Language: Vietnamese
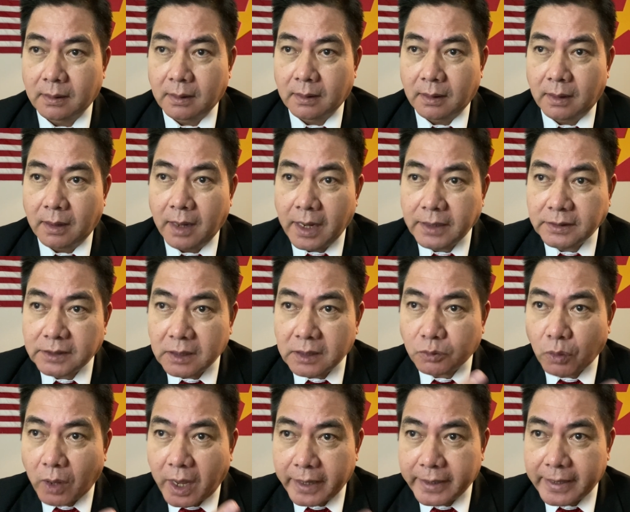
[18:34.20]
lên trên
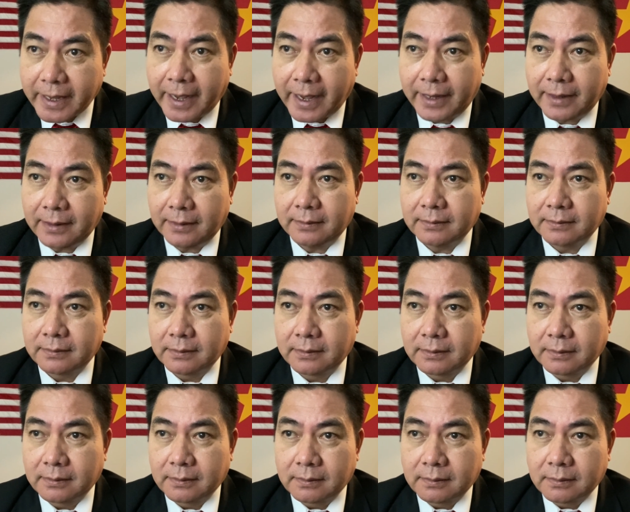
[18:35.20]
tòa giảng
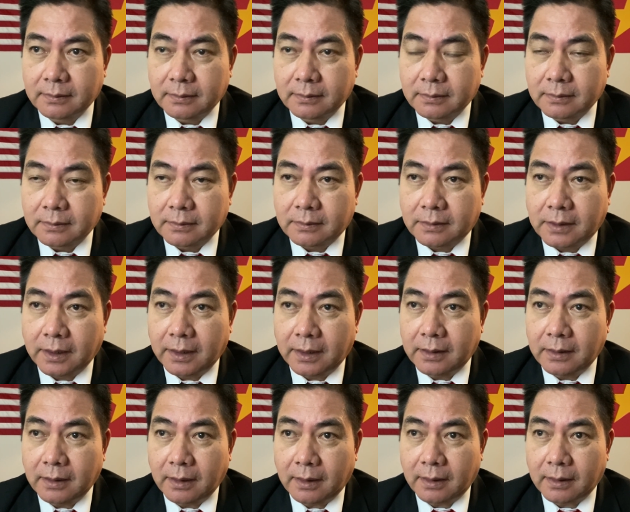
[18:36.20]

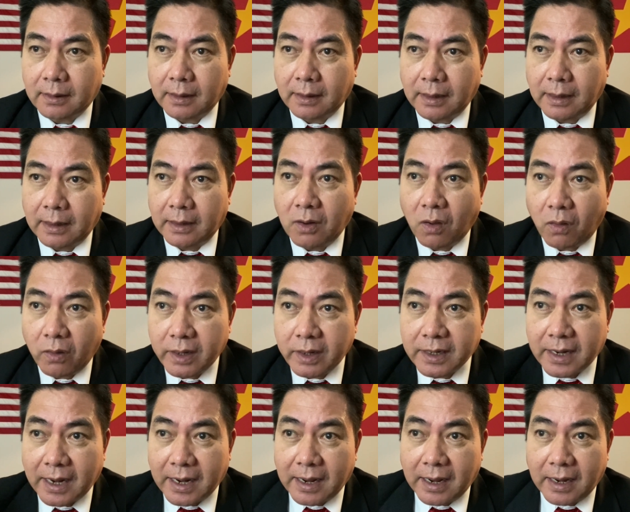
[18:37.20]
thì nói
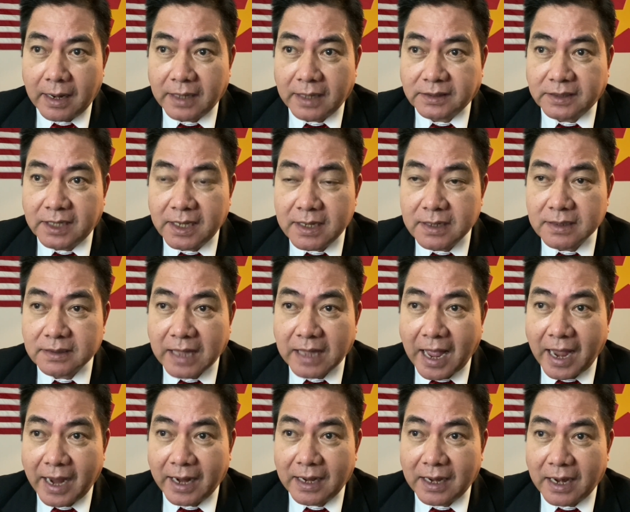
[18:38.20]
rằng là thiên
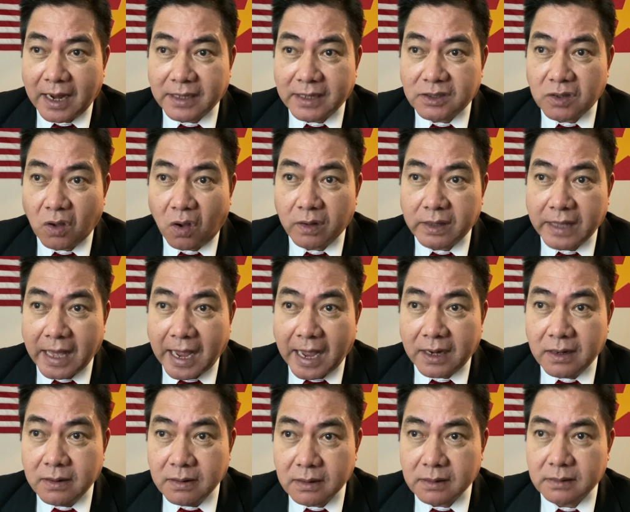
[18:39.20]
tai là do nhà
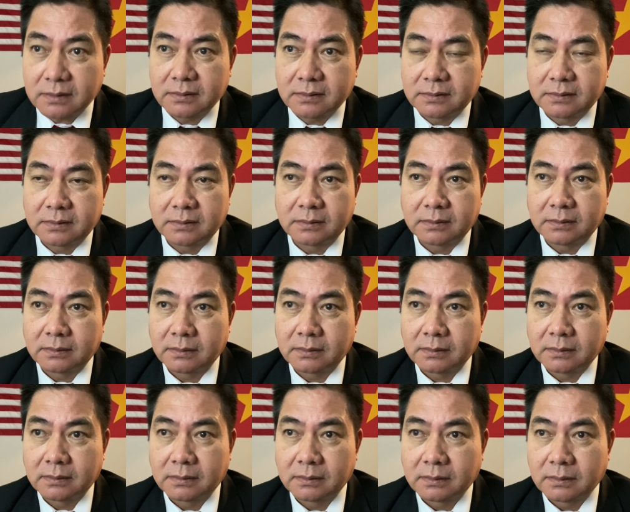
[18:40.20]
nước.
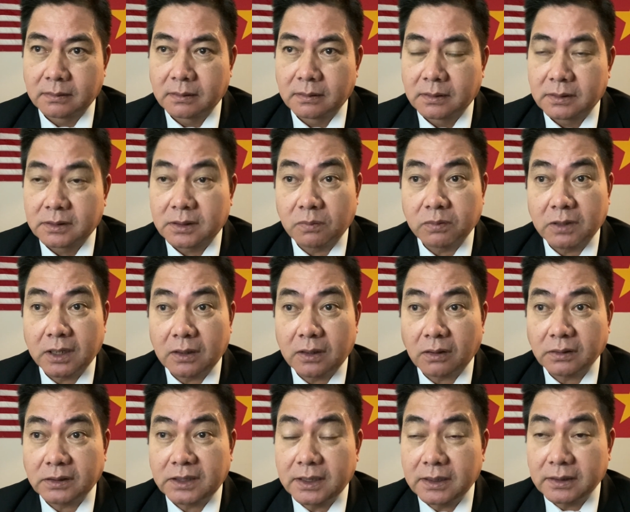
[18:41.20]
Trong khi
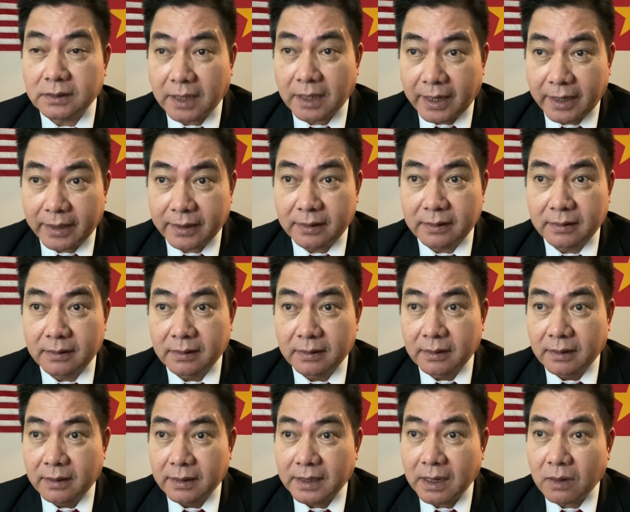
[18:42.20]
đó thiên tai
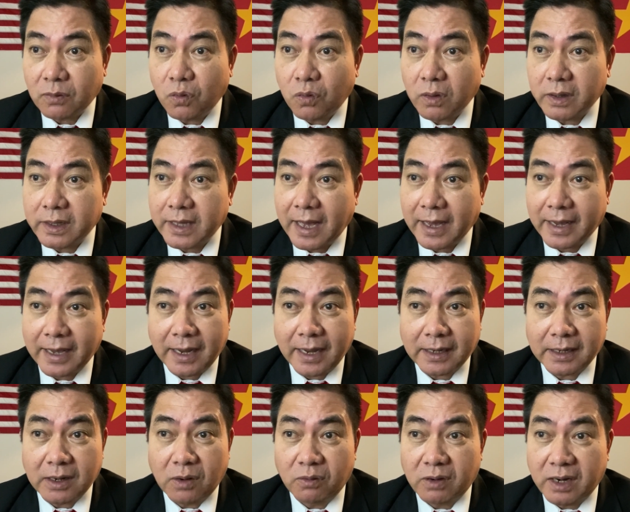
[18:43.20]
các quốc gia khác
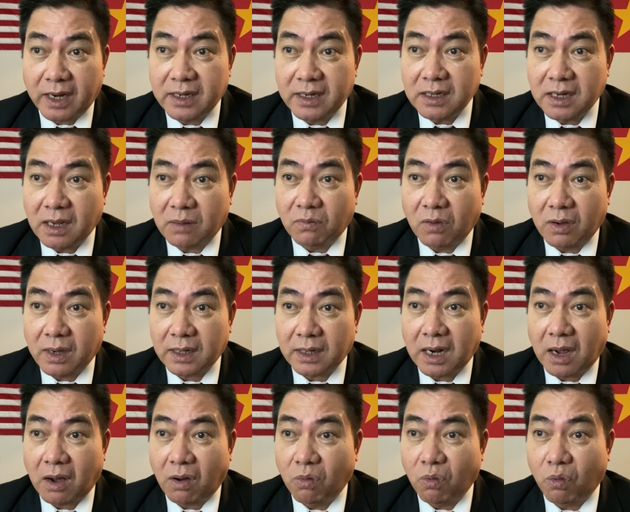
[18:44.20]
đều lãnh nhận một cách
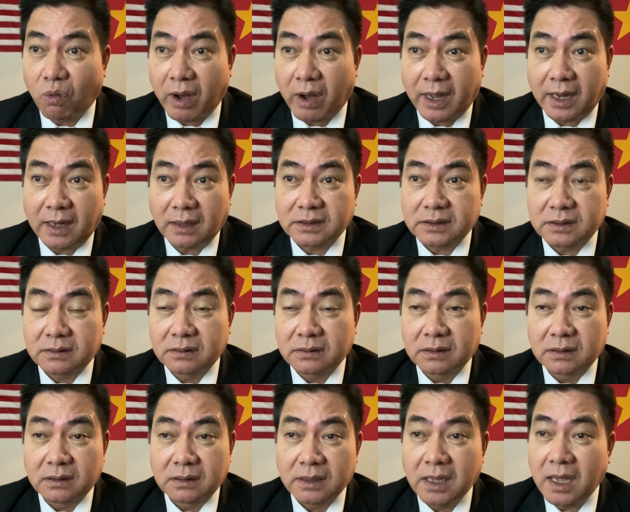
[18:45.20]
hậu quả
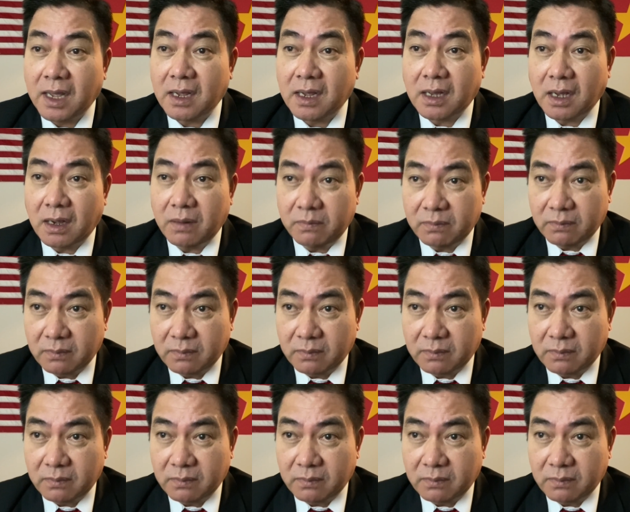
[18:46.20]
ghê gớm.